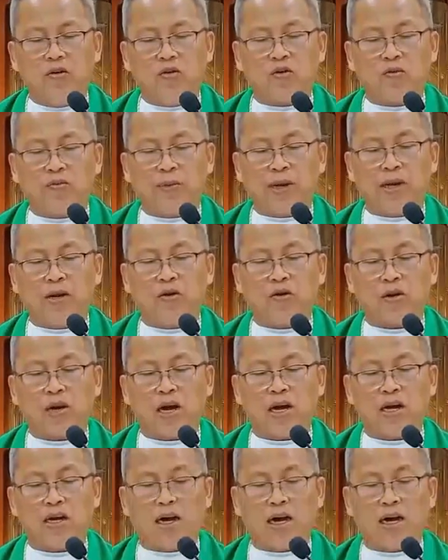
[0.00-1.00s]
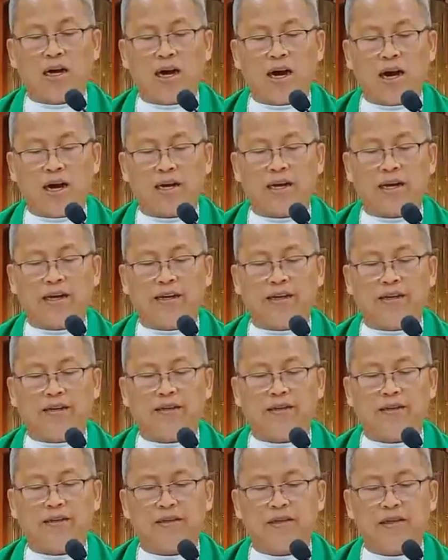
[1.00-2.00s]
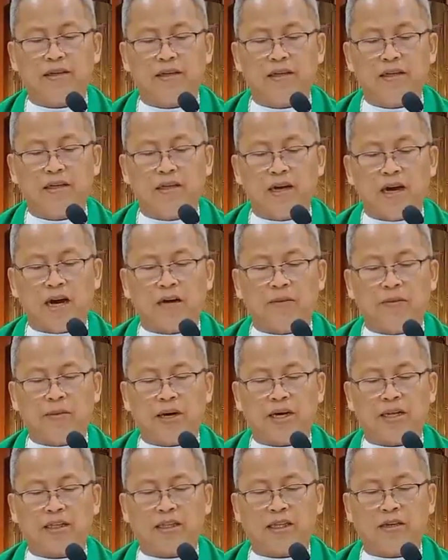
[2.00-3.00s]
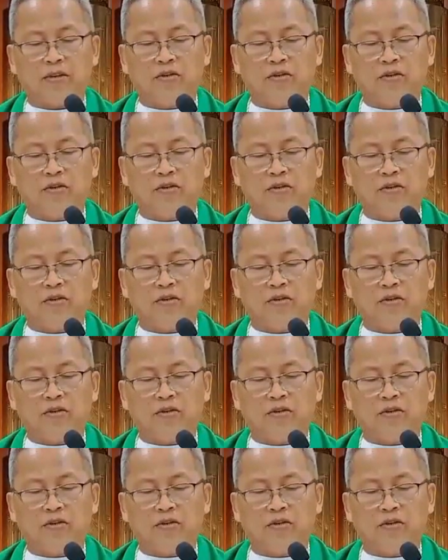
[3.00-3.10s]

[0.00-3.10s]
og milurang ang hangin ang mga